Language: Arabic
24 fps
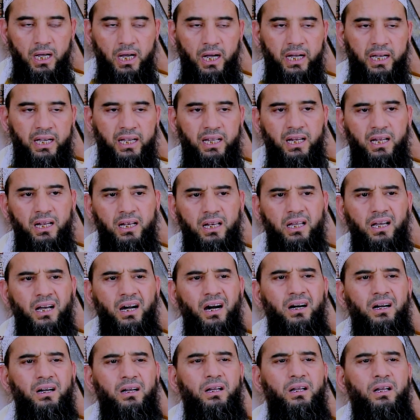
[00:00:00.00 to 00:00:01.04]
آخر
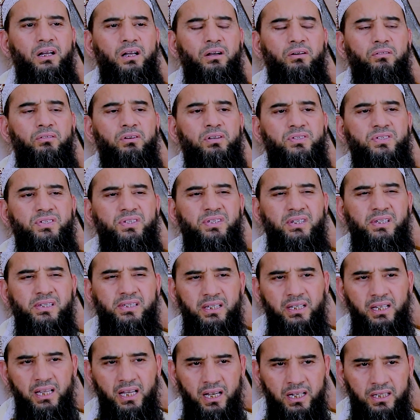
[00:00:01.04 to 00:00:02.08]
حلقة
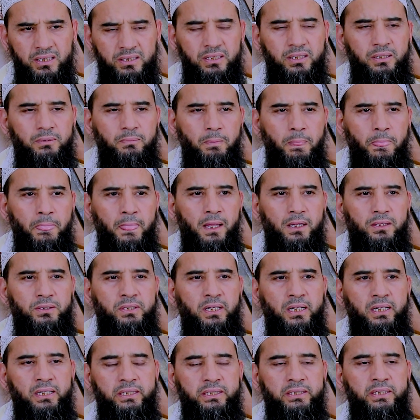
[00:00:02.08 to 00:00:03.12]
السلسلة هذه
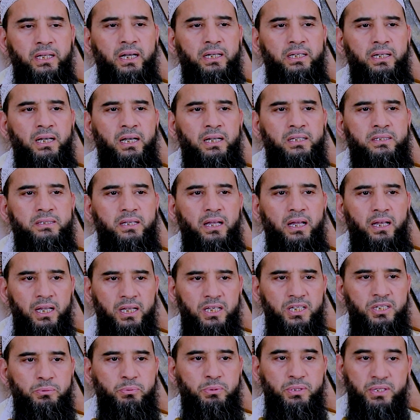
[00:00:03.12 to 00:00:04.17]
ديال هدايات
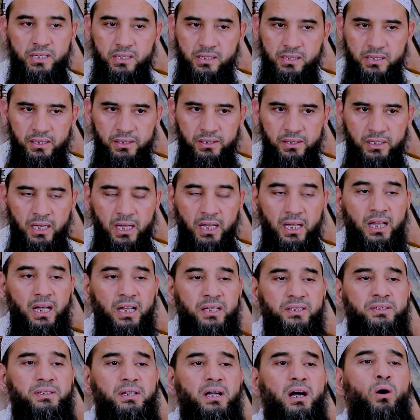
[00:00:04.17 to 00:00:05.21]
الحزب الستين
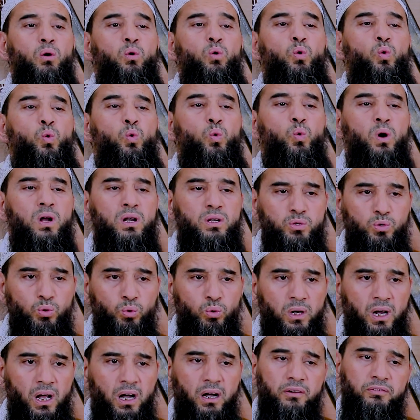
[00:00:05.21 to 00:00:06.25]
هذه اول
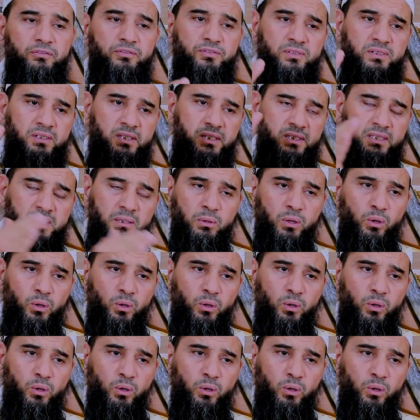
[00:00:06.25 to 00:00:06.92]
صوره في الترتيب